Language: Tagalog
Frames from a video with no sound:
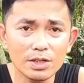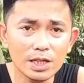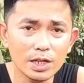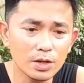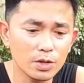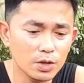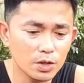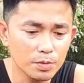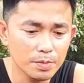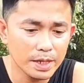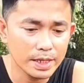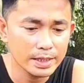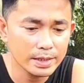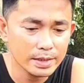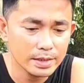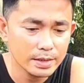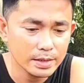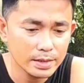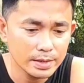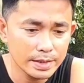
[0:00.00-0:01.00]
ako ng comment.
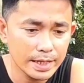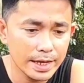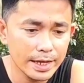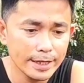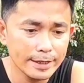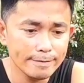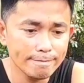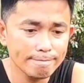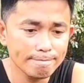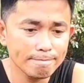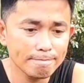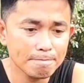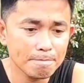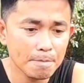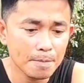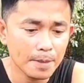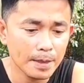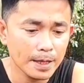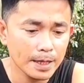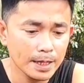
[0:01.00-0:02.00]
Then
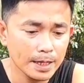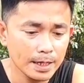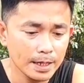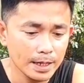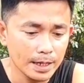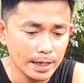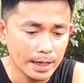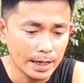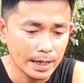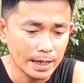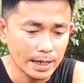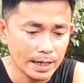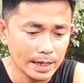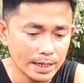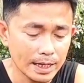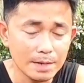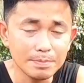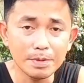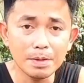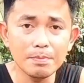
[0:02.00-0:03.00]

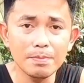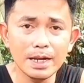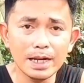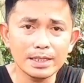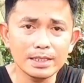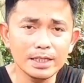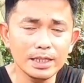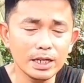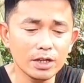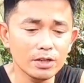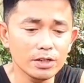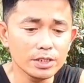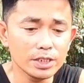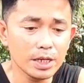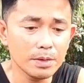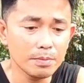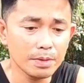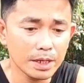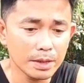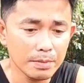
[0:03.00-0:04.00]
uh, napablog din ako.
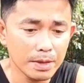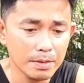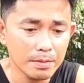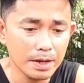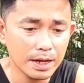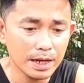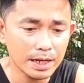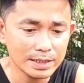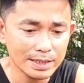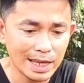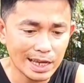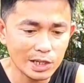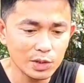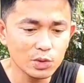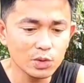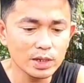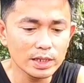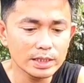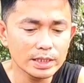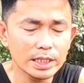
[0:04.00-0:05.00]
Siyempre may mga
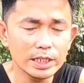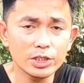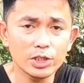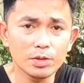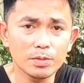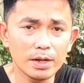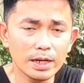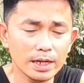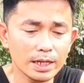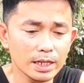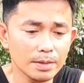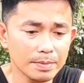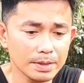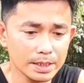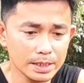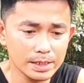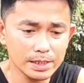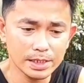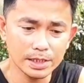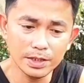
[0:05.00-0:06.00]
katanungan dito mga
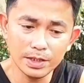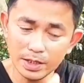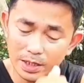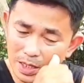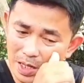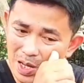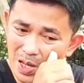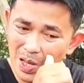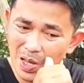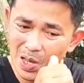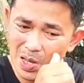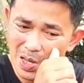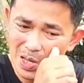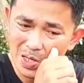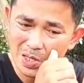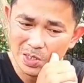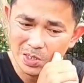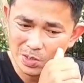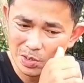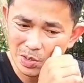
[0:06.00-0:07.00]
kalapatids. Ano?
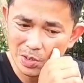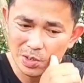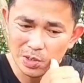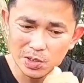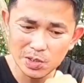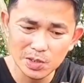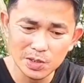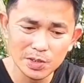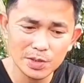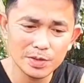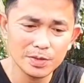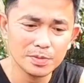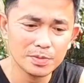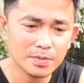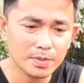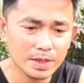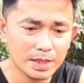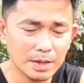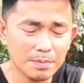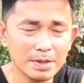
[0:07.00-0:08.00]
So
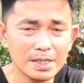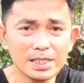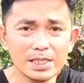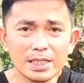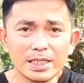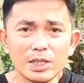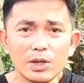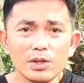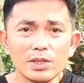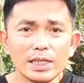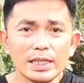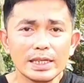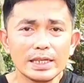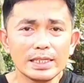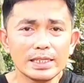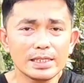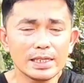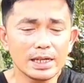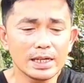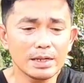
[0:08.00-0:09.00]
napansin daw niya
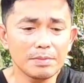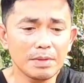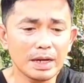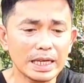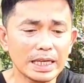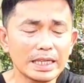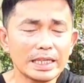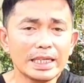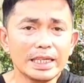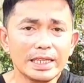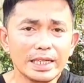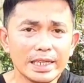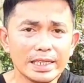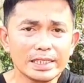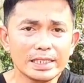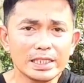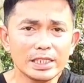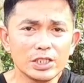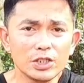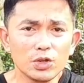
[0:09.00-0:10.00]
is uh, eh,
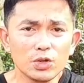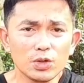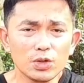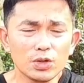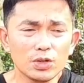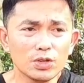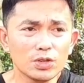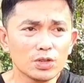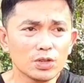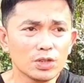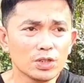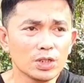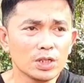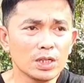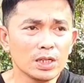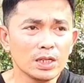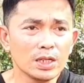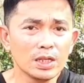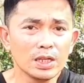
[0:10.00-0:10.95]
makikinis yung